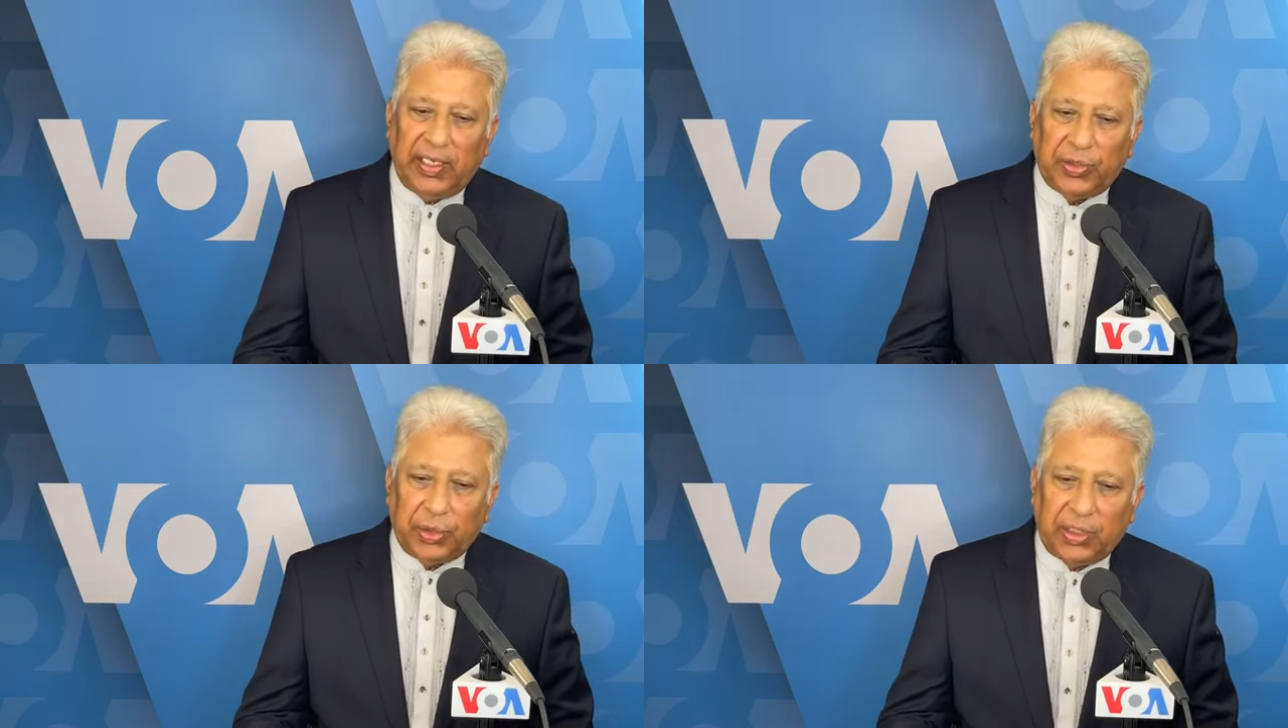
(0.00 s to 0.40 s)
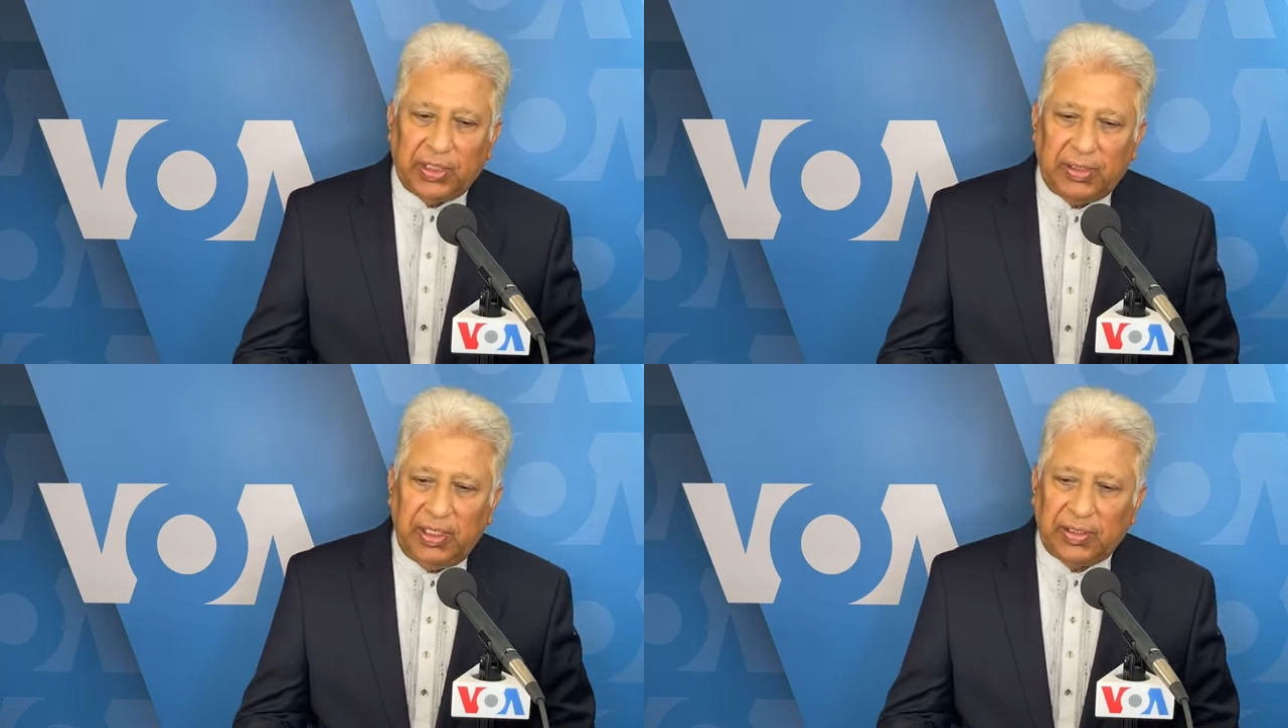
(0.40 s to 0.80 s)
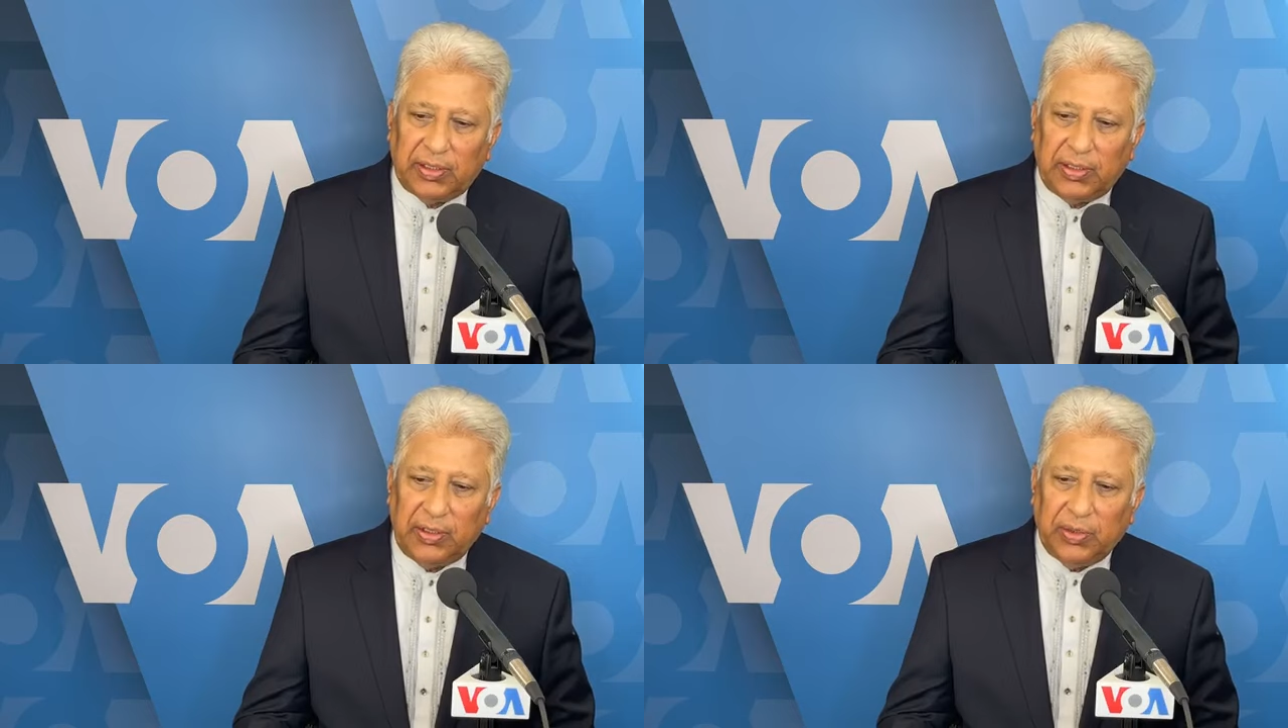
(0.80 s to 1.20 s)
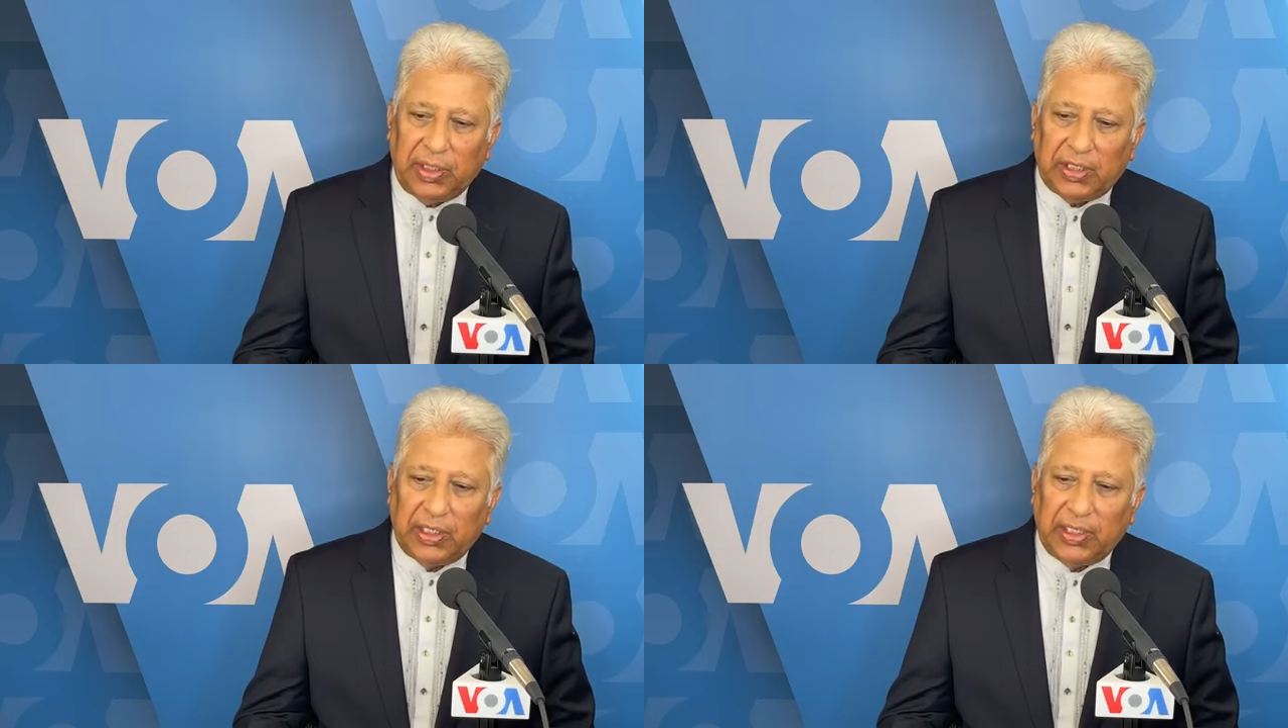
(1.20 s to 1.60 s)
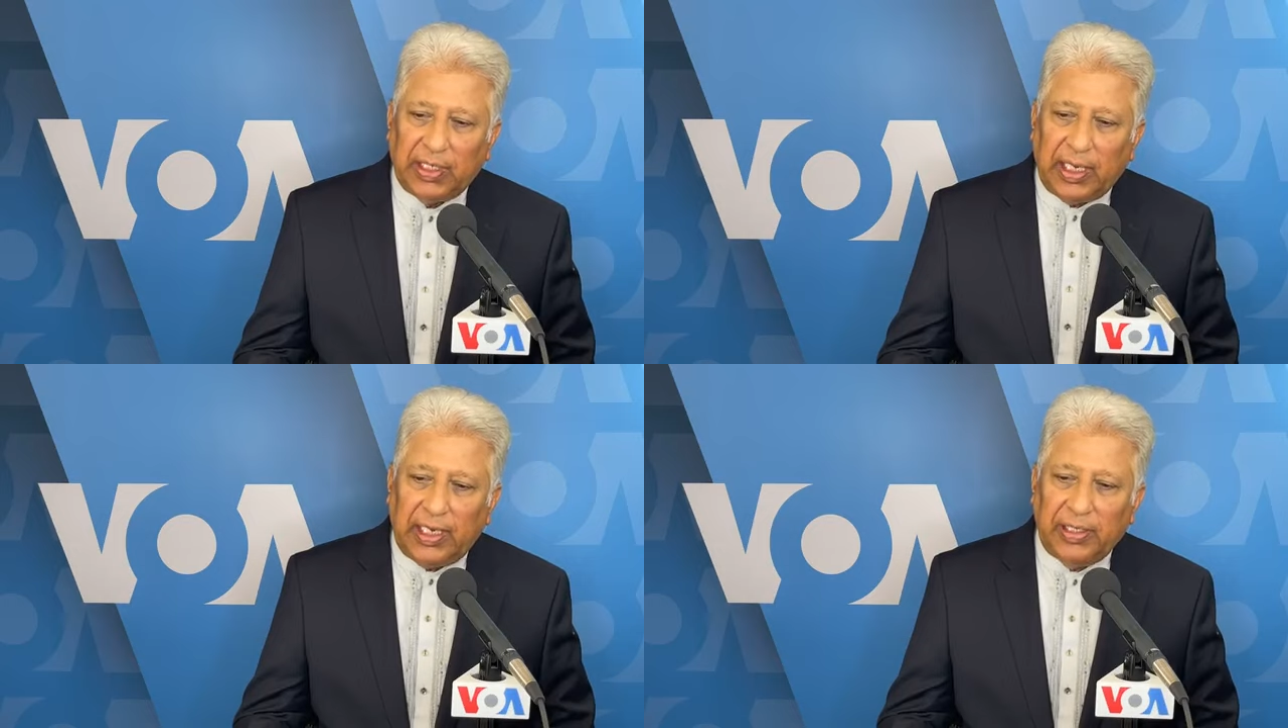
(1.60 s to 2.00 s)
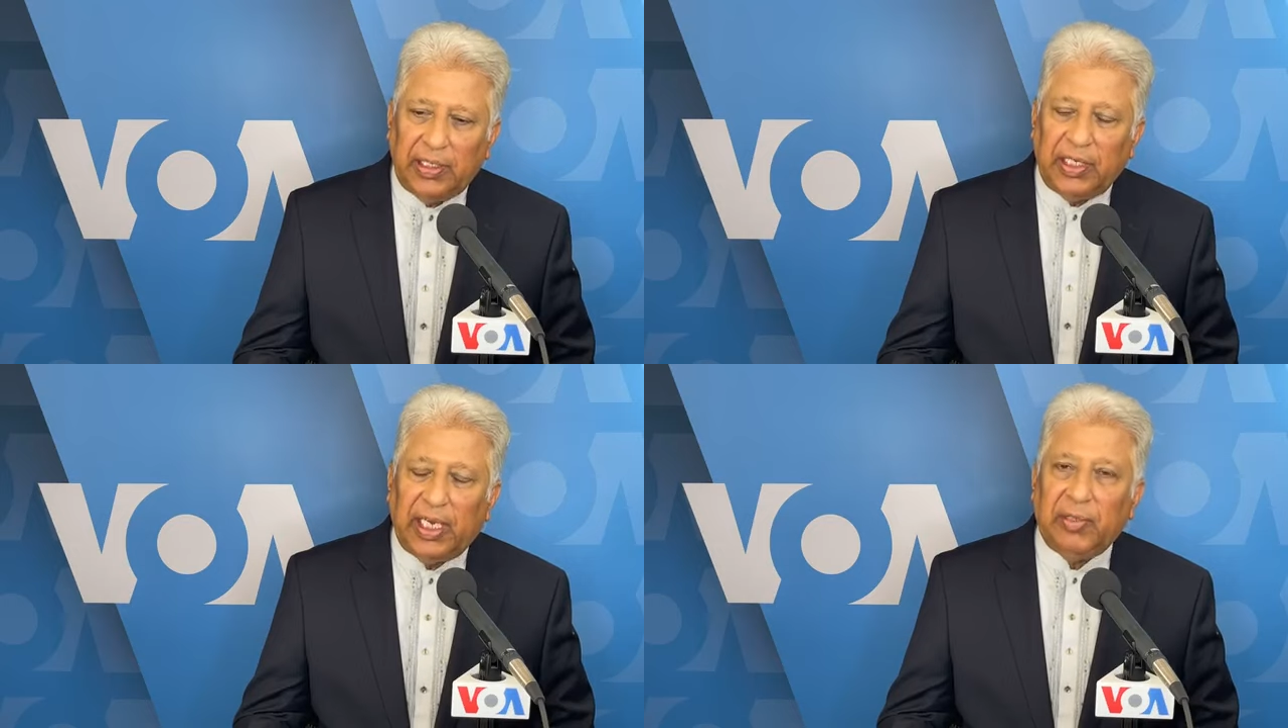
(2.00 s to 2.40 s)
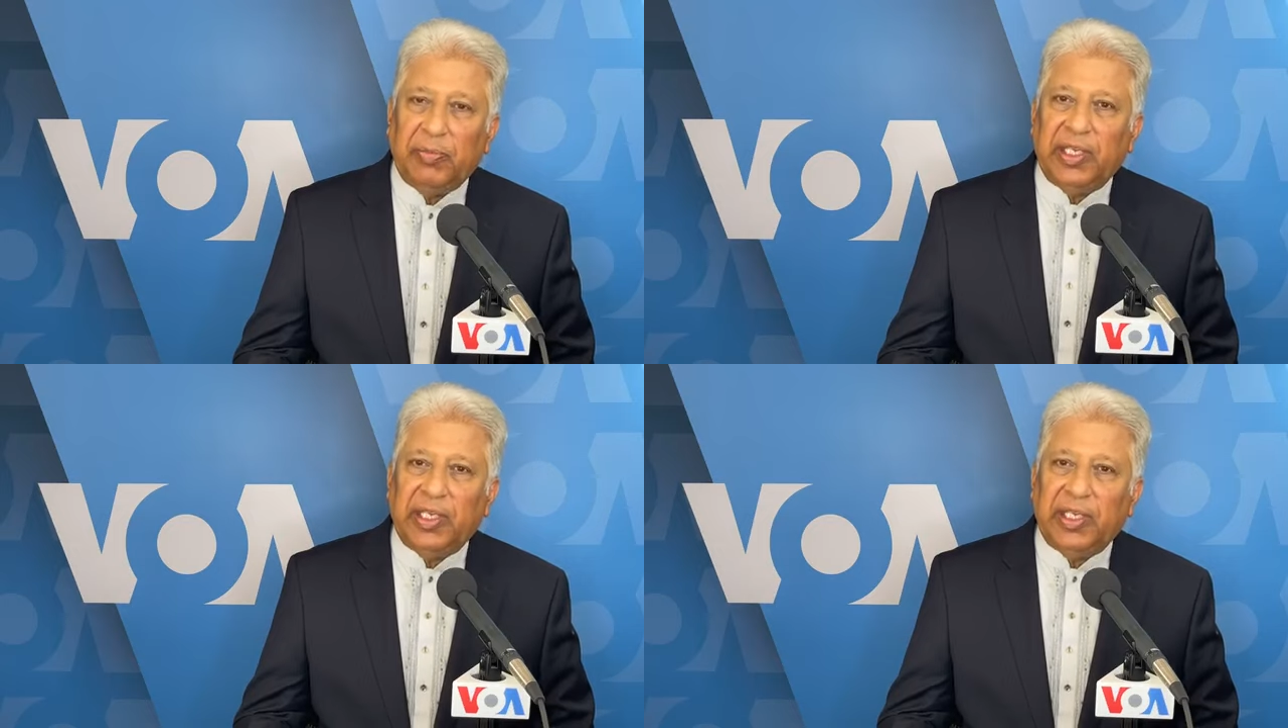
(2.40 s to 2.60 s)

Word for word: 136 यूनिट आन के आन